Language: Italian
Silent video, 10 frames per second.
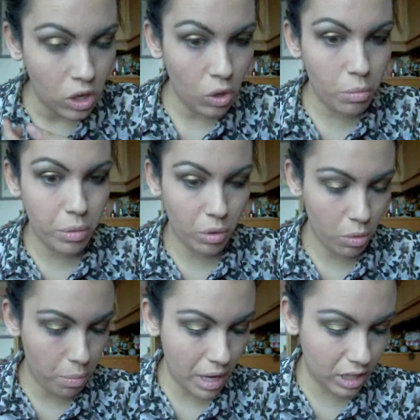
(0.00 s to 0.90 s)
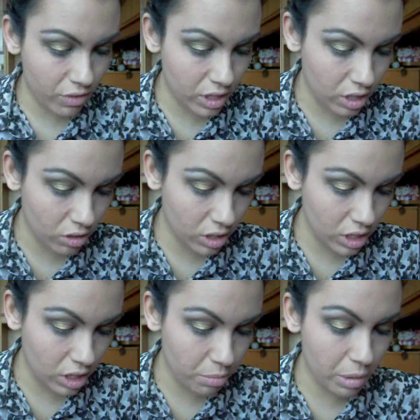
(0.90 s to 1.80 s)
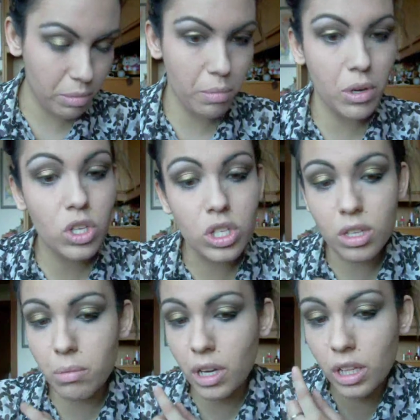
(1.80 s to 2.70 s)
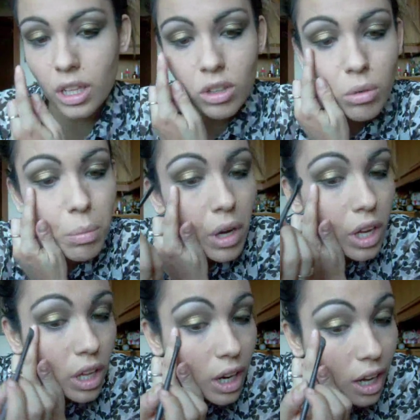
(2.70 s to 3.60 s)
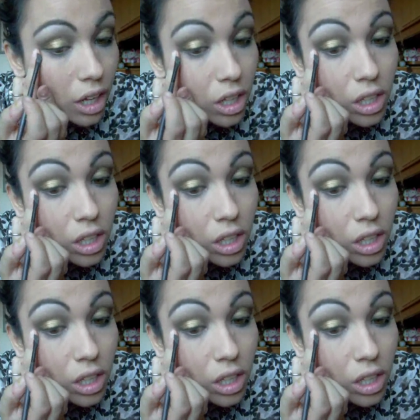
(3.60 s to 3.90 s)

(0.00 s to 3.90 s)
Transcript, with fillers: non preoccupatevi se non siete proprio precise perché tanto poi la